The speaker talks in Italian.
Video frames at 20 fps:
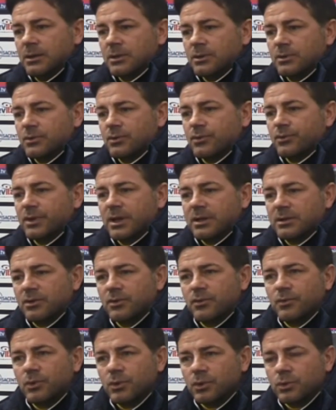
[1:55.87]
sono stati
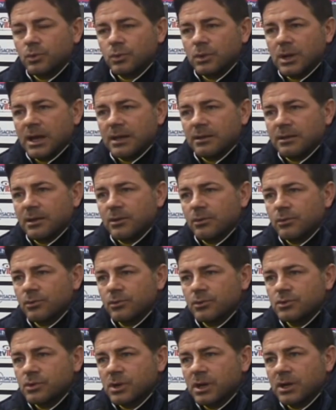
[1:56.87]
sfortunati,
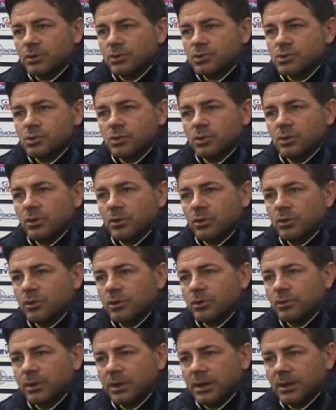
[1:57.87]
hanno giocato solo
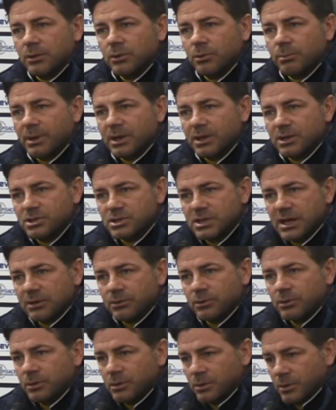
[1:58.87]
loro e hanno pareggiato.